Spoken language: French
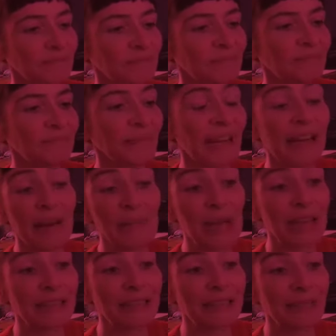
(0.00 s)
La mienne
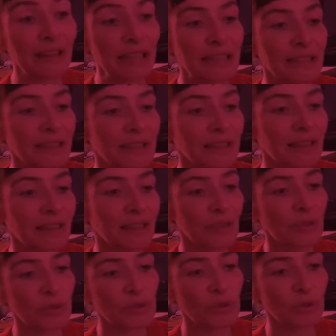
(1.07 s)
était vaste. Je
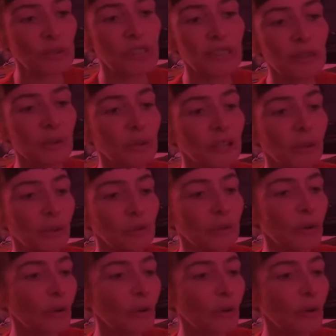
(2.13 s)
sentis en y entrant